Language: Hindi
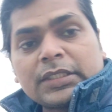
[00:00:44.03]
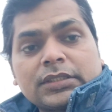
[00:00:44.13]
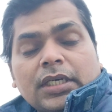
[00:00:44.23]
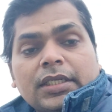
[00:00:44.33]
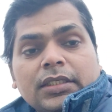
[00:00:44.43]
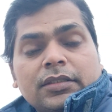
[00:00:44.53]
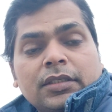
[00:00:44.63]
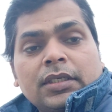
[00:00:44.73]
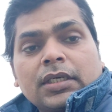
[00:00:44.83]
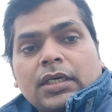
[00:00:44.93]
पाँच तारीख
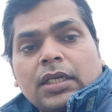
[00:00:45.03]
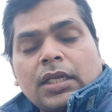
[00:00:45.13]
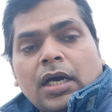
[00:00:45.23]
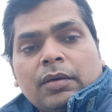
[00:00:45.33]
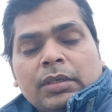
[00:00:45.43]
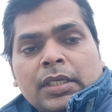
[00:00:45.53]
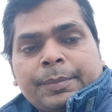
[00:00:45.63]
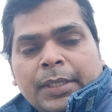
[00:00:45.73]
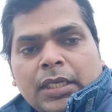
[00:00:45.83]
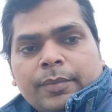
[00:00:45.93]
कल नहावन
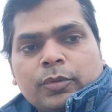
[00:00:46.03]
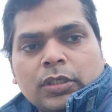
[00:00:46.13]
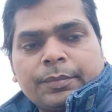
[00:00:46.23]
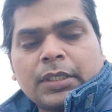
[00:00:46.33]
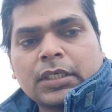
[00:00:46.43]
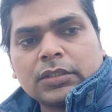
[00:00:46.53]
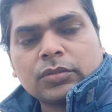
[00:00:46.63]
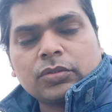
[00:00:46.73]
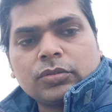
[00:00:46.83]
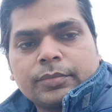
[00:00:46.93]
है पहला पूर्णिमा का
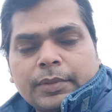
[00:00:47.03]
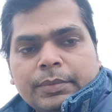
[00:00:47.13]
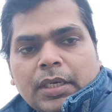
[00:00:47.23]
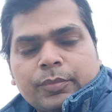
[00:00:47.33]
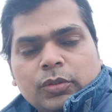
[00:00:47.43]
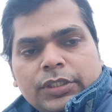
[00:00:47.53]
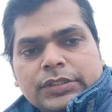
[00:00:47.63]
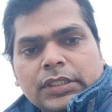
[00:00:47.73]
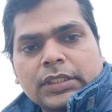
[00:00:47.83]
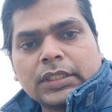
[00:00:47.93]
तो उसमें भी आपको ले
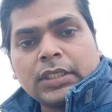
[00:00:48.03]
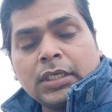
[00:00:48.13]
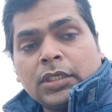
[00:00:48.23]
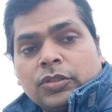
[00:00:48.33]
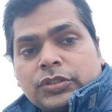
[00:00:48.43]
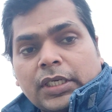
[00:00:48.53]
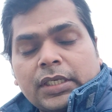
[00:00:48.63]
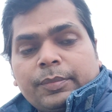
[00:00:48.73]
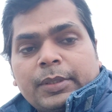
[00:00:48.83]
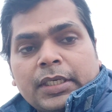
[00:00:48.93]
चलेंगे तो
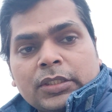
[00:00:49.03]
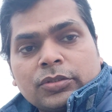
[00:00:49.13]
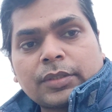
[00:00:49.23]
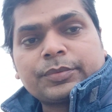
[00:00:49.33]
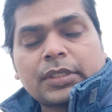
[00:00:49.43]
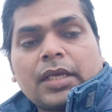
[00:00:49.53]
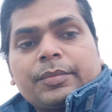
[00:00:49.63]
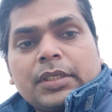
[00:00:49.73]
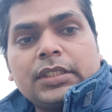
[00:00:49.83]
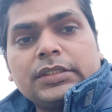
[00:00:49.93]
चैनल पर नए तो
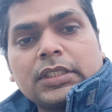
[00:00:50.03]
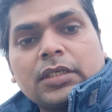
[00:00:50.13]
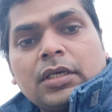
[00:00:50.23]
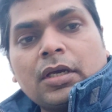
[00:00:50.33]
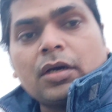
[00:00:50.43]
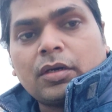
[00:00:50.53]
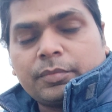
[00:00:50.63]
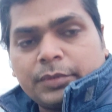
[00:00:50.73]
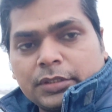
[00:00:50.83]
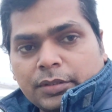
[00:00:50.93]
सब्सक्राइब कर लीजिए
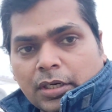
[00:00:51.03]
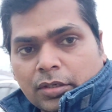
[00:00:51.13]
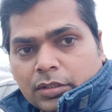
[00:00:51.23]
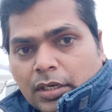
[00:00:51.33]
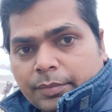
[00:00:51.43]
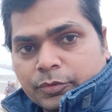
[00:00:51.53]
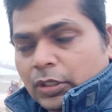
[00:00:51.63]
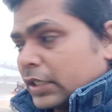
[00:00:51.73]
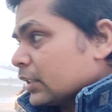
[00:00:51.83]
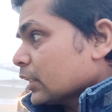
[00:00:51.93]
और और
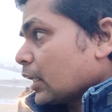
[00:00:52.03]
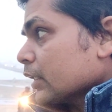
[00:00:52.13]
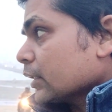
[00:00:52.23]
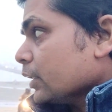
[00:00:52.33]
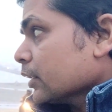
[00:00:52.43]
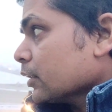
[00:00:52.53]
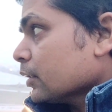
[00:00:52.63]
आपको आइए दिखाते हैं